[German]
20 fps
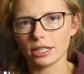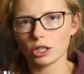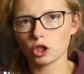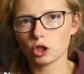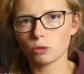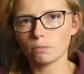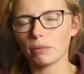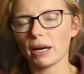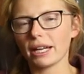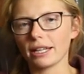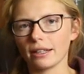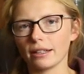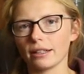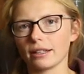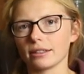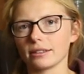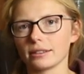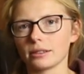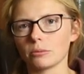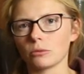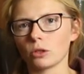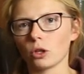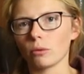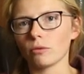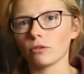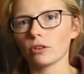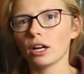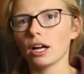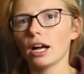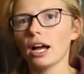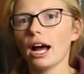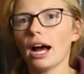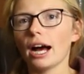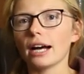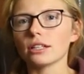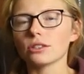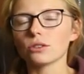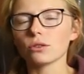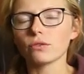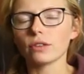sehr Speckiges im Kopf.
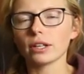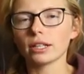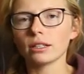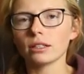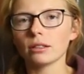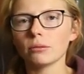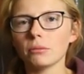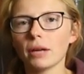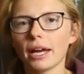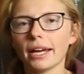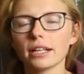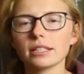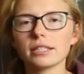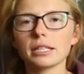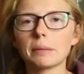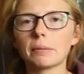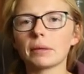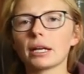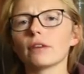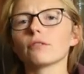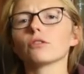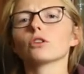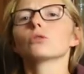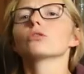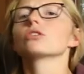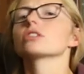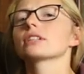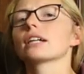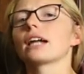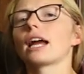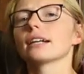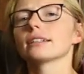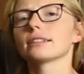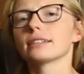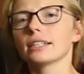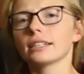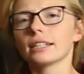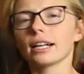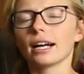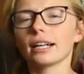Also wenn mir jetzt jemand einfach nur das Glas
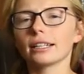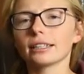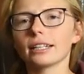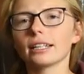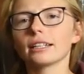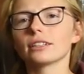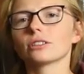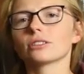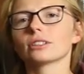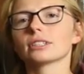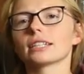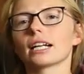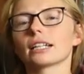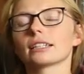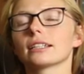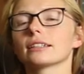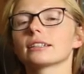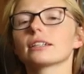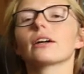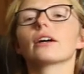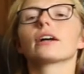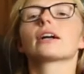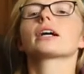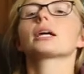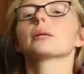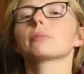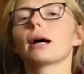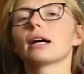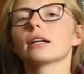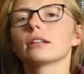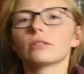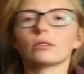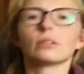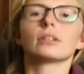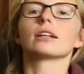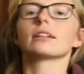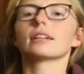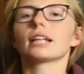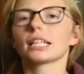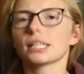hingehalten hätte und gesagt hätte, hier riech mal, und
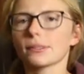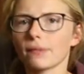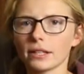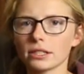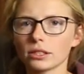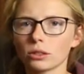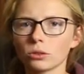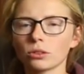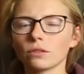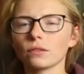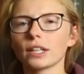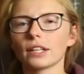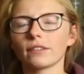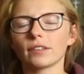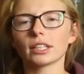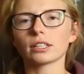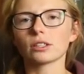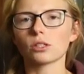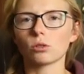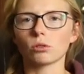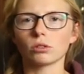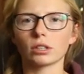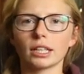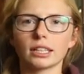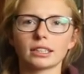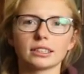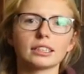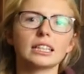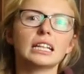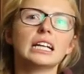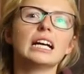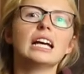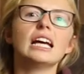dann nach zwei Sekunden wieder weggezogen hätte,